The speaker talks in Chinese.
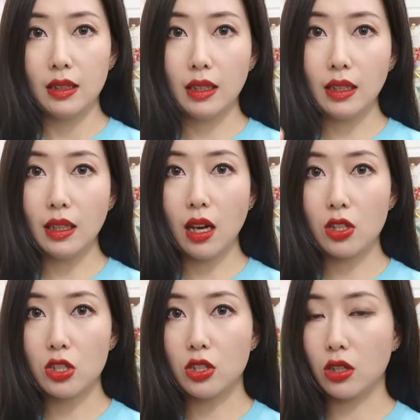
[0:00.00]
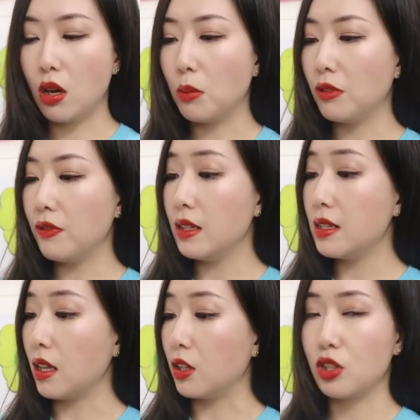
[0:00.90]
第一样是这个 Omer
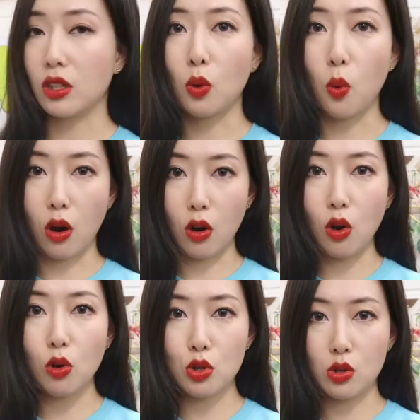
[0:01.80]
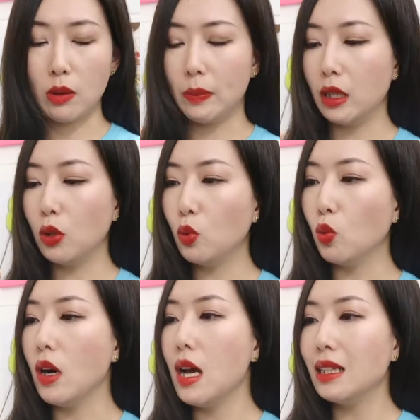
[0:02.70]
Vita 的这个皇后水喷
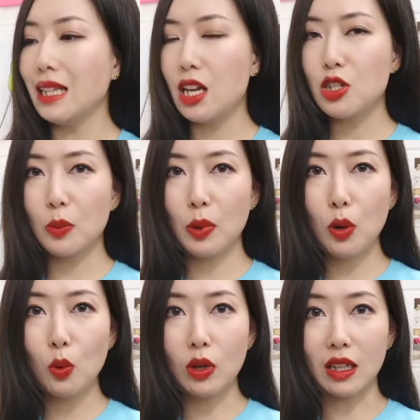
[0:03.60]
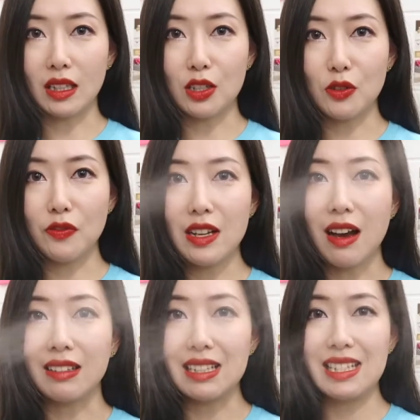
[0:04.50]
雾，它这个喷雾肯定是非
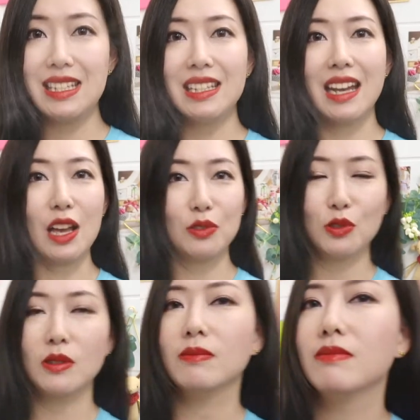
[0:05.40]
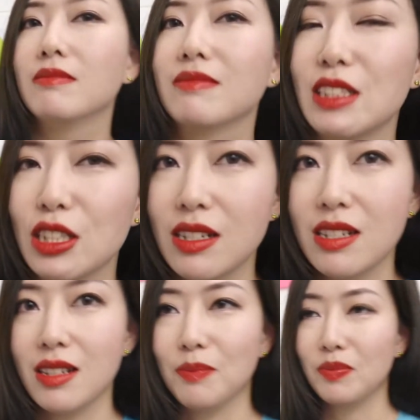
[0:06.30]
常的细啦，就是嗯，真的
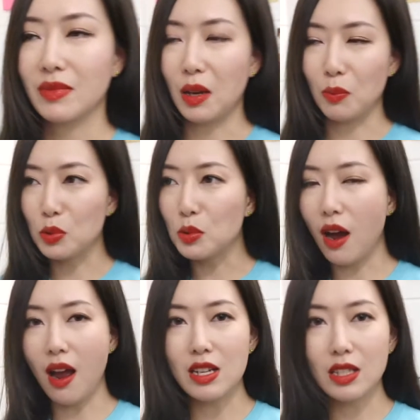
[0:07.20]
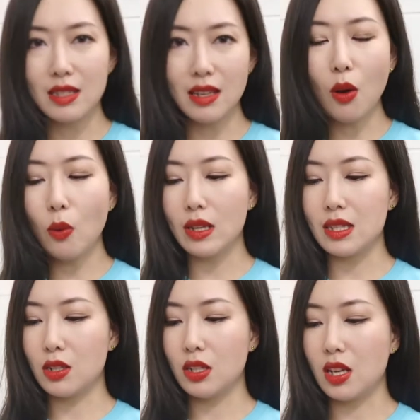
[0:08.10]
是。很不错，而且这个香味
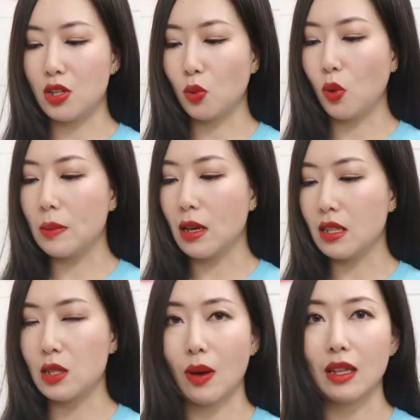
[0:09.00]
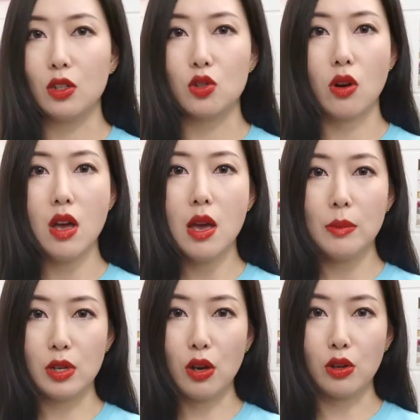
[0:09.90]
其实也是我比较喜欢的那种
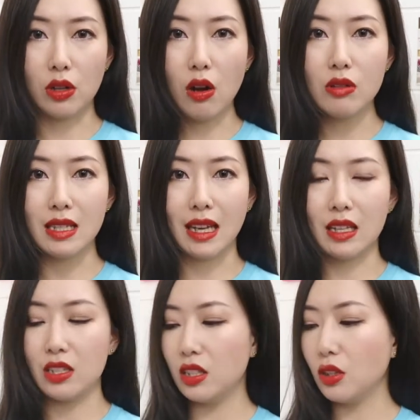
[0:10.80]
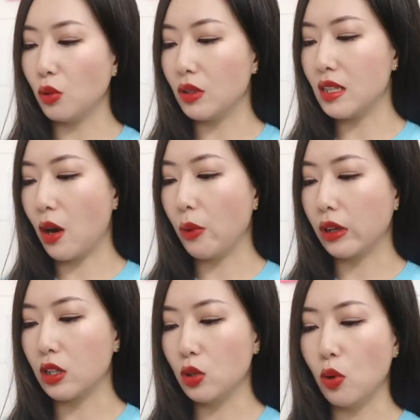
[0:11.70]
比较有高级感的精油的香味。
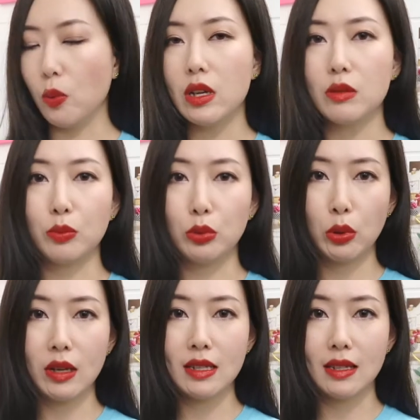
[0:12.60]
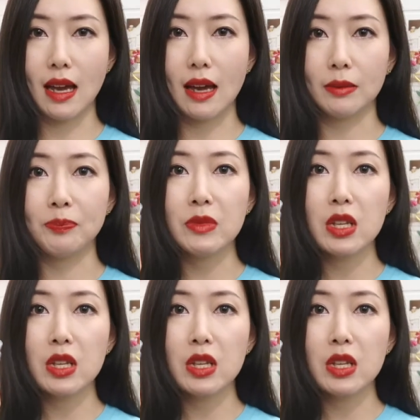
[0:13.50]
可是我为什么不推荐它呢？